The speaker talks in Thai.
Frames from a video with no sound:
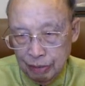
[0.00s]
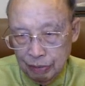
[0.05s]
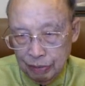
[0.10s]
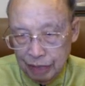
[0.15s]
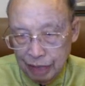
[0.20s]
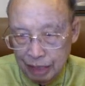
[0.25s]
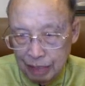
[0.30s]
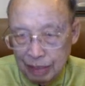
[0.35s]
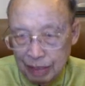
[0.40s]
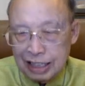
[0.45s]

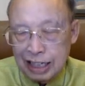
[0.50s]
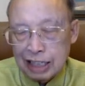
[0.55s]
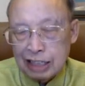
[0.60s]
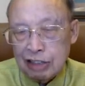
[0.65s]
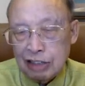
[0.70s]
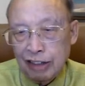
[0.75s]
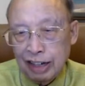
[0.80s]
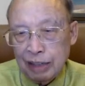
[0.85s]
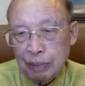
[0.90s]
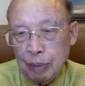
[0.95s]
ที่มาจากส
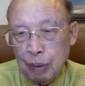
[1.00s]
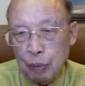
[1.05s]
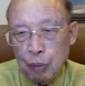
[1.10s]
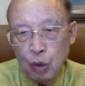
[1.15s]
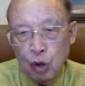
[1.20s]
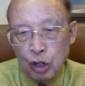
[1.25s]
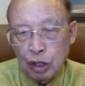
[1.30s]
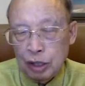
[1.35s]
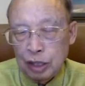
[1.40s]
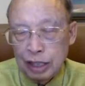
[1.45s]
วรรค์พอะพ
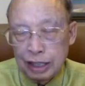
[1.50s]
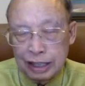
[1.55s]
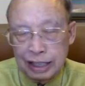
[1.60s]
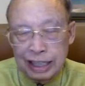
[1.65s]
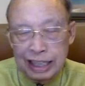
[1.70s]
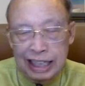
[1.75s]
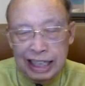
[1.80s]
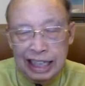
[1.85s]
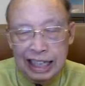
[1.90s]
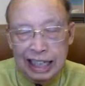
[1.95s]
ร
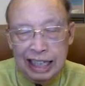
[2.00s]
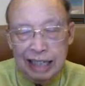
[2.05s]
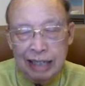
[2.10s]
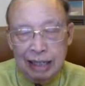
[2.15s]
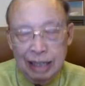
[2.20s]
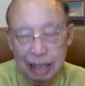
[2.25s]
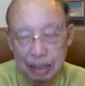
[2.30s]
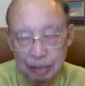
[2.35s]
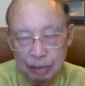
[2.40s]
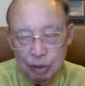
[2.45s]
ที่
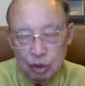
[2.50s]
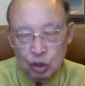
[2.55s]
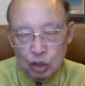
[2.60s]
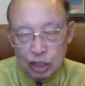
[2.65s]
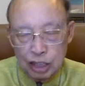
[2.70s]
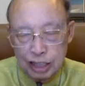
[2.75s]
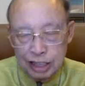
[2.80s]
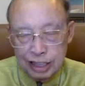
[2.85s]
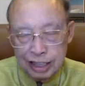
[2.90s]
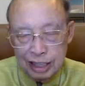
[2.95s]
มนุษย์เค
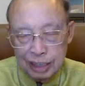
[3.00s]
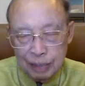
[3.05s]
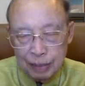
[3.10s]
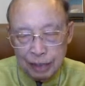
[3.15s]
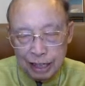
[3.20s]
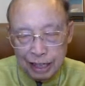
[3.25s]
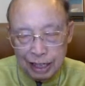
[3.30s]
ยเสียไปนั่น